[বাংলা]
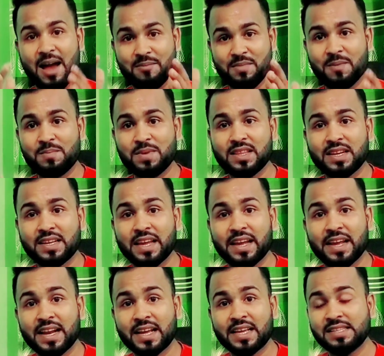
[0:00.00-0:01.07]
আমরা আপনাদেরকে
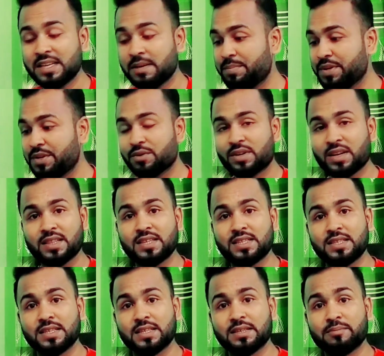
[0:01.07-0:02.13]
হের আগে যে ভিডিওটা
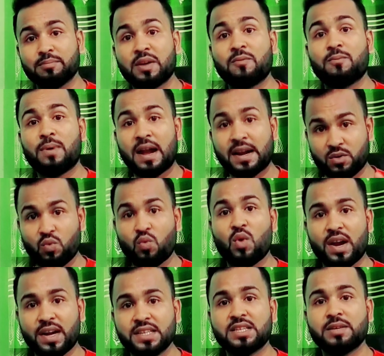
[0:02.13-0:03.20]
দিছি মানে পার্ট
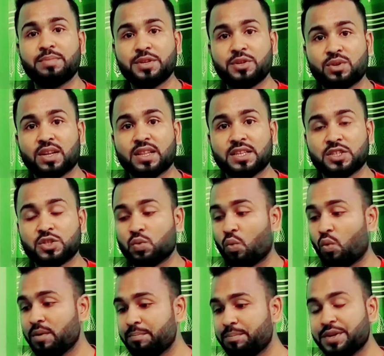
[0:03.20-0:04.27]
ওয়ানে যে ভিডিওটা দিচ্ছি
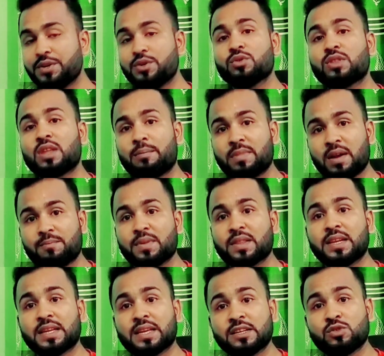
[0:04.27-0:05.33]
ওই ভিডিওতে আমরা
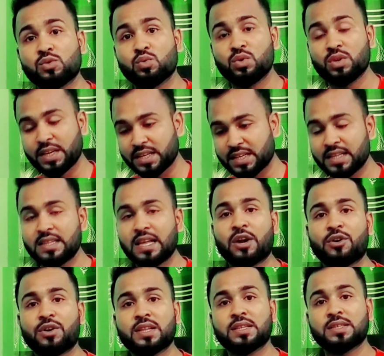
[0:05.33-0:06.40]
আপনাদেরকে শুধু এটাই
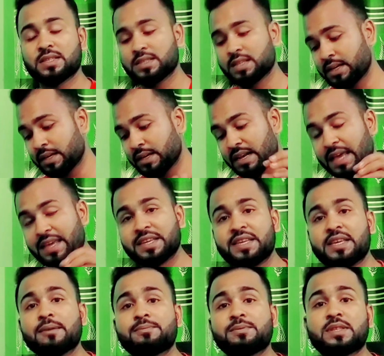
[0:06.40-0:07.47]
ধারণা দিচ্ছি যে
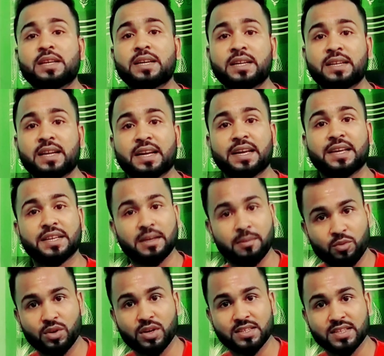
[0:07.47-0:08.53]
লাইকি অ্যাপস থেকে টাকা ইনকাম
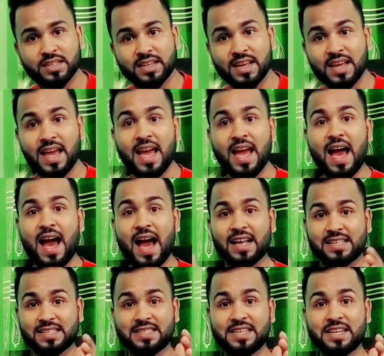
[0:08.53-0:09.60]
করা যায়
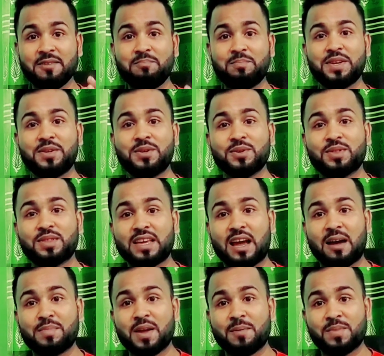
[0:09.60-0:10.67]
আজকের এই ভিডিওতে
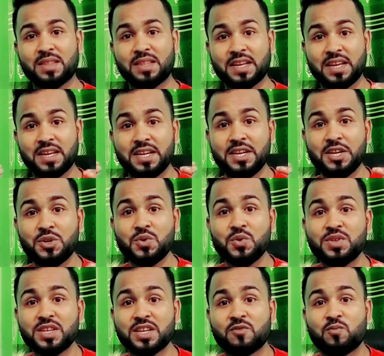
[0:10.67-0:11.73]
আমি আপনাদেরকে ই টু
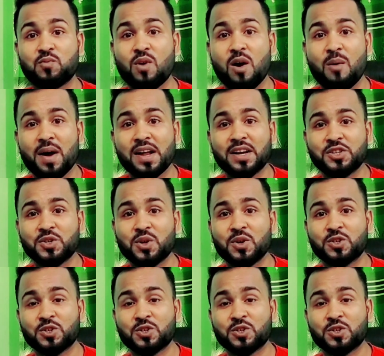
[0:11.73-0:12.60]
জেড প্রমাণ সহ